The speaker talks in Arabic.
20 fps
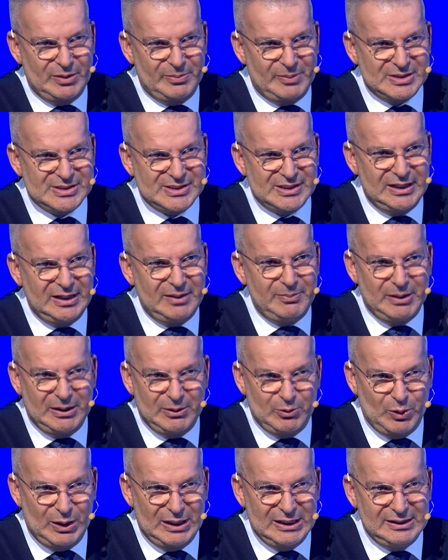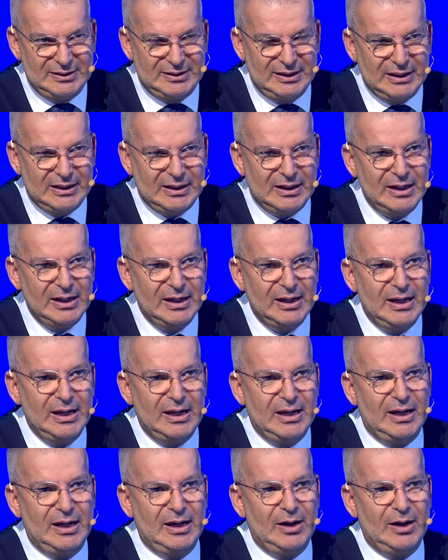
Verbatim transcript: المصري من نعم. والدك نعم